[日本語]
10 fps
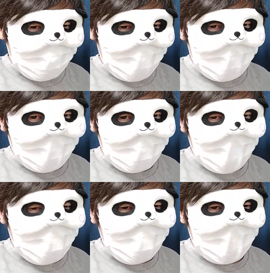なんだろう、
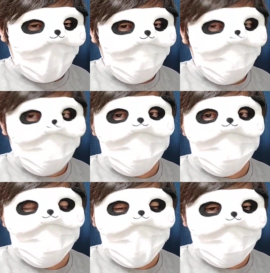結構ね、こう
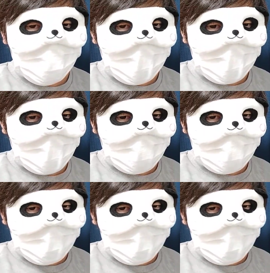ビルとかね、